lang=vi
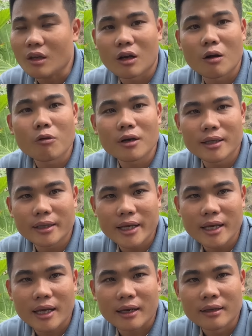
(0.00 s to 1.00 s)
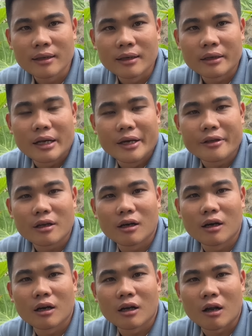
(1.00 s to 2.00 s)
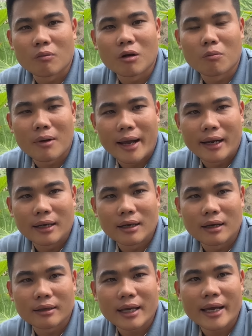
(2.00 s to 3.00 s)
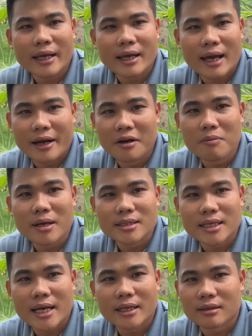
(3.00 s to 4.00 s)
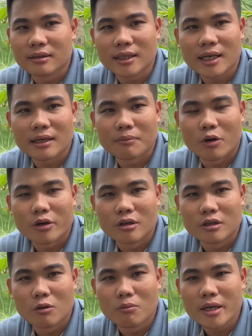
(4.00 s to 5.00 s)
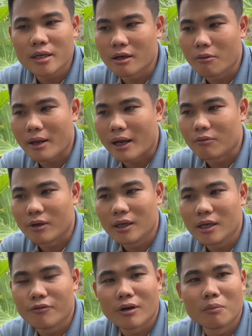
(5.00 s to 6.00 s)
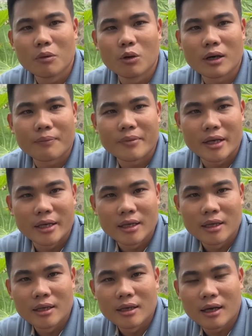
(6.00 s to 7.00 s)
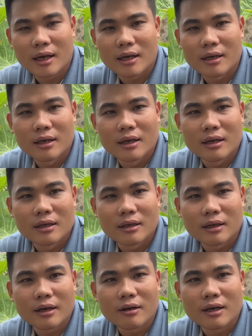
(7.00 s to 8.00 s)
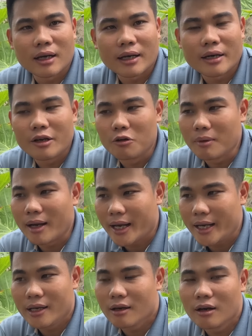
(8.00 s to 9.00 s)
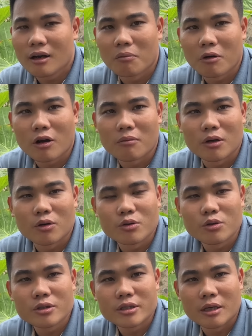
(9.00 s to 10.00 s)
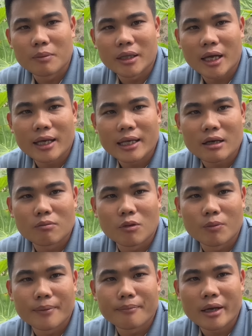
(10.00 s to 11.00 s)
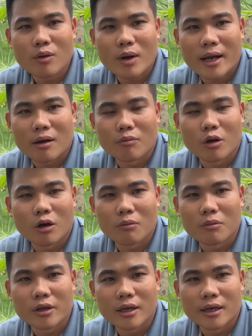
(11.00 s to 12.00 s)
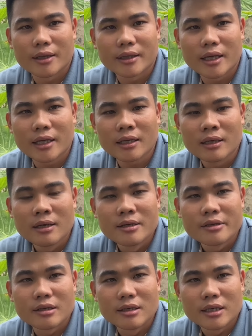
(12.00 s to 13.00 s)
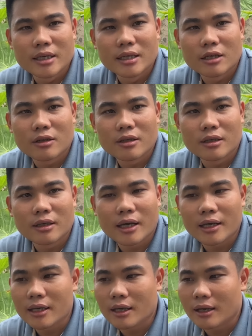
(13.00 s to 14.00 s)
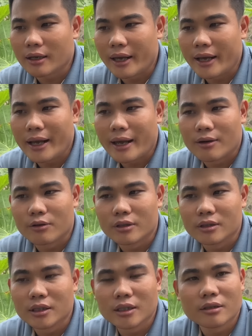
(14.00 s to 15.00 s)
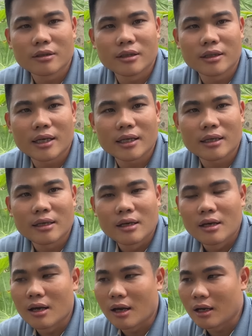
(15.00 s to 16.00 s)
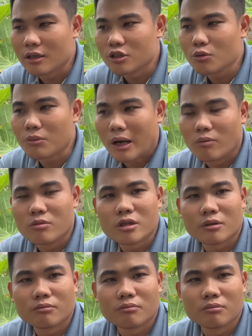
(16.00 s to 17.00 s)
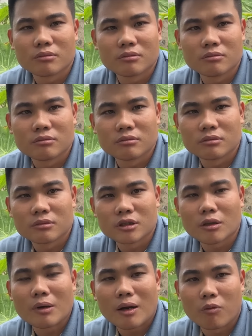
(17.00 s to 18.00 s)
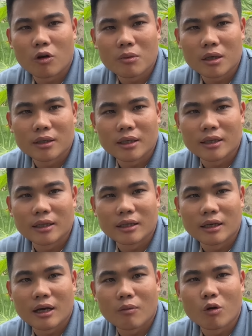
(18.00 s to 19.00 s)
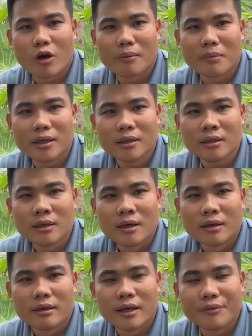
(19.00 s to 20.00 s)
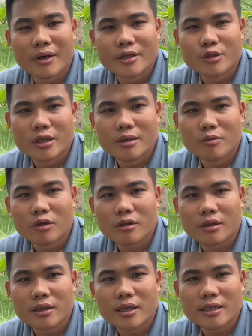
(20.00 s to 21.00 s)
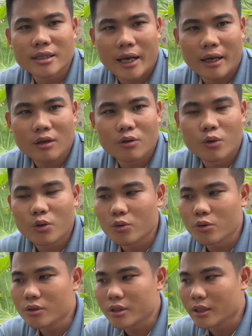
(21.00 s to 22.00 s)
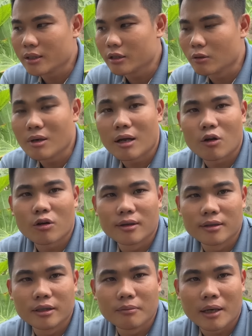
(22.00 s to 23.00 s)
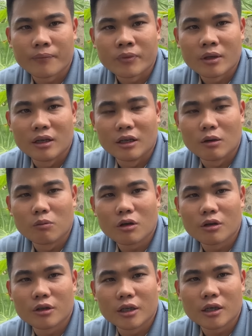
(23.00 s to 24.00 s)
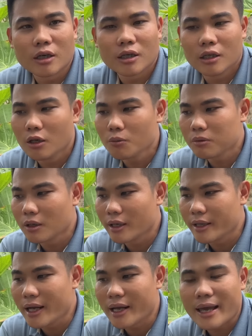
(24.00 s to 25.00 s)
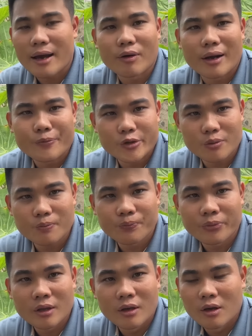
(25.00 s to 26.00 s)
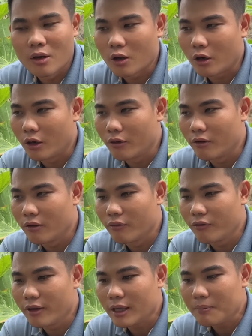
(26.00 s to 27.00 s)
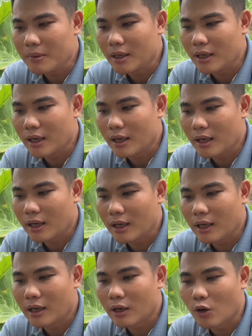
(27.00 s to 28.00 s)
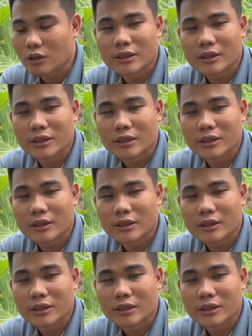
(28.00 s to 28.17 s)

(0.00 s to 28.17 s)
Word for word: không có lên tiếng ha để cho cộng đồng mạng à, thấy ai đúng ai sai tự khắc là mọi người cũng biết không cần phải lên phân bua làm gì ha cái đó là cái điều mà hay ở Hồng Loan mà cô chú anh chị mình thấy trong một năm mấy qua Hồng Loan không bao giờ lên tiếng trừ khi có những cái à, nghẹn ngào trừ khi có những cái à, xúc động trong ừ, trong lòng của mình thì Hồng Loan mới lên livestream có những chia sẻ thôi quý cô chú anh chị cũng là con người mà thì cũng có những cái lúc à, dâng trào cảm xúc còn phía bên à, khọt